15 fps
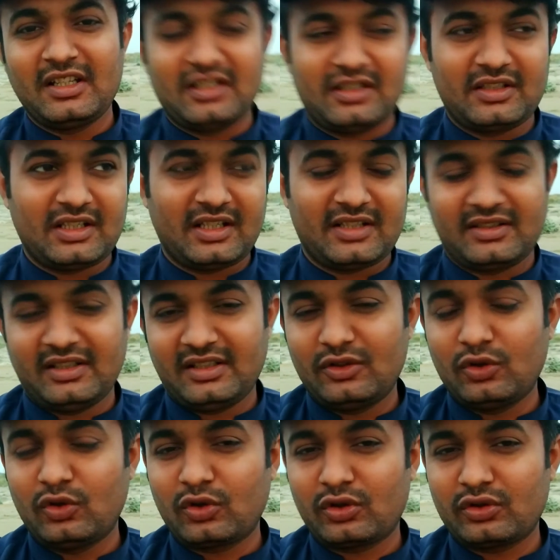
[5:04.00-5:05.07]
यहाँ से दो
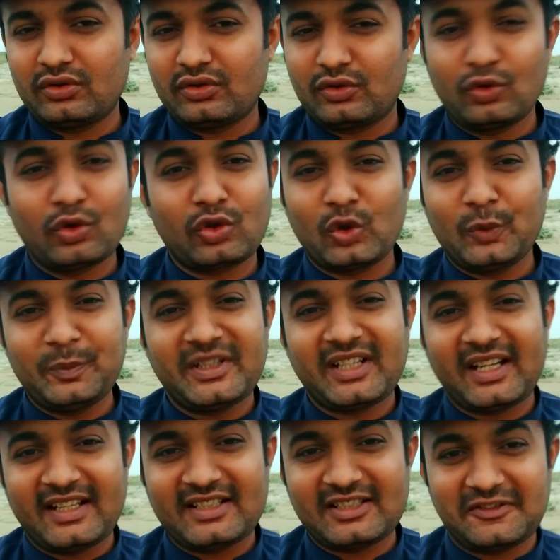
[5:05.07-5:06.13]
दो किलोमीटर
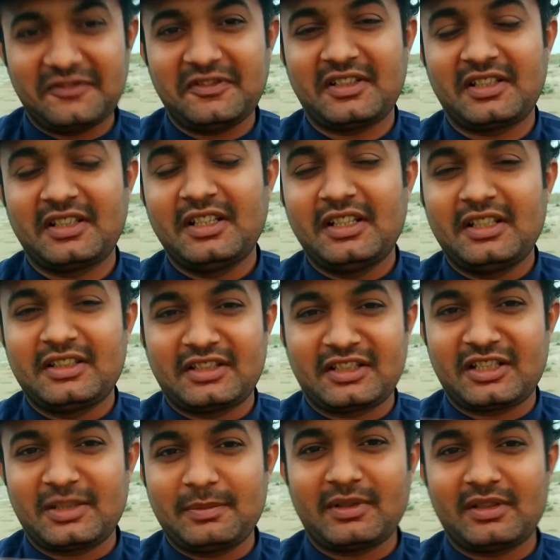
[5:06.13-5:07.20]
है सफ़र
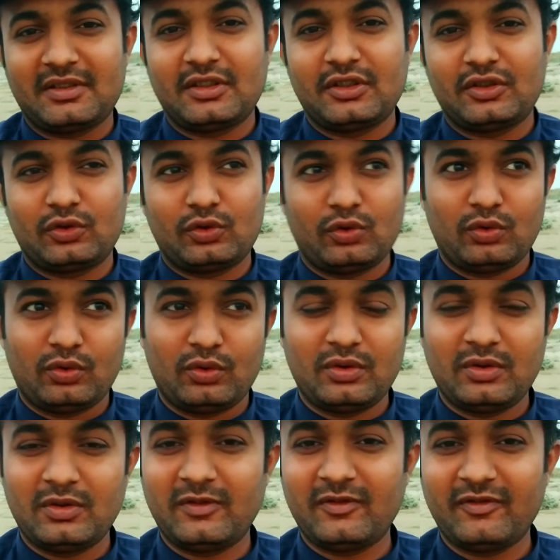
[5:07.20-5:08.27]
तकरीबन तो
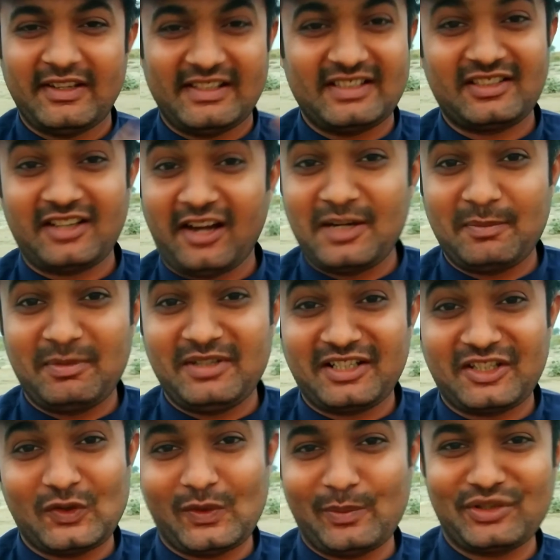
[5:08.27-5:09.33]
वैसे ठंड भी लगी
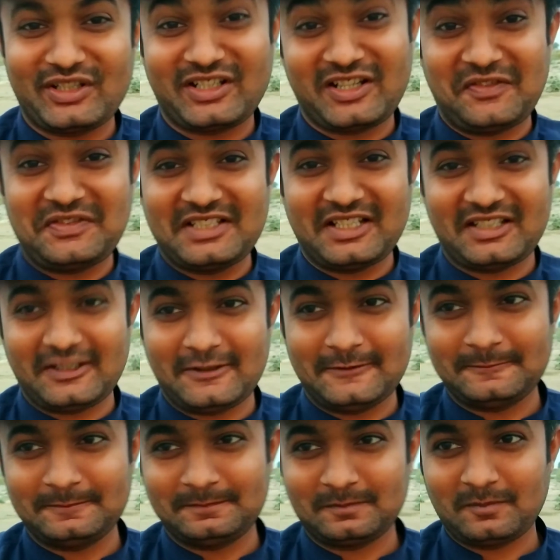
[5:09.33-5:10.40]
हुई है मुझे काफ़ी ज़्यादा
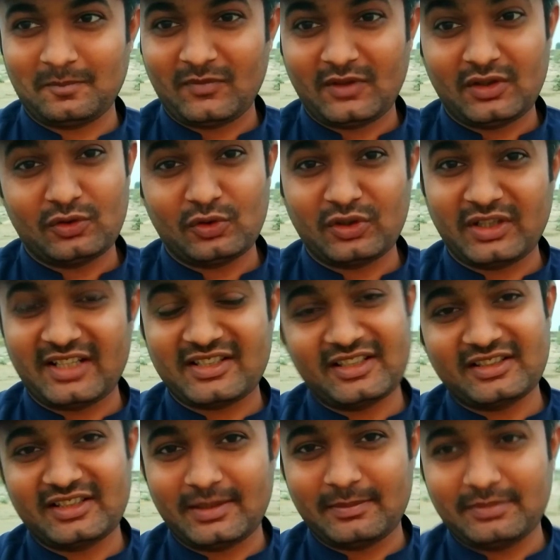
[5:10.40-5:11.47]
तो खैर चलते हैं अब